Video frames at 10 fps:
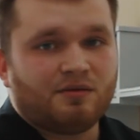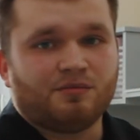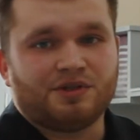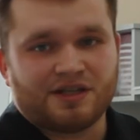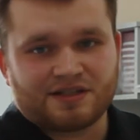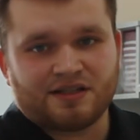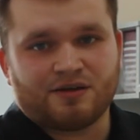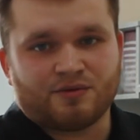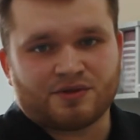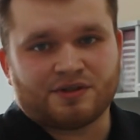Мы не
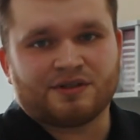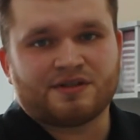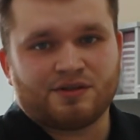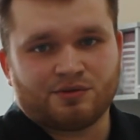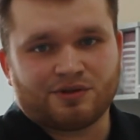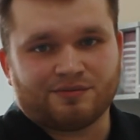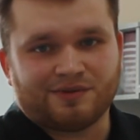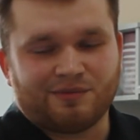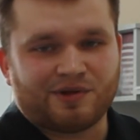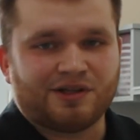останавливаемся на достигнутом
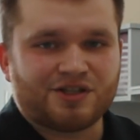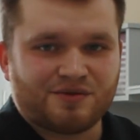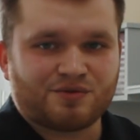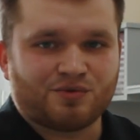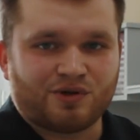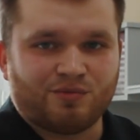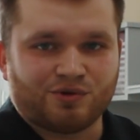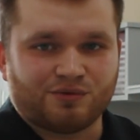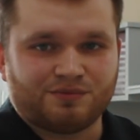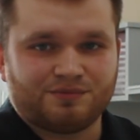и продолжаем свою
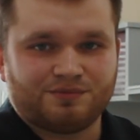работу.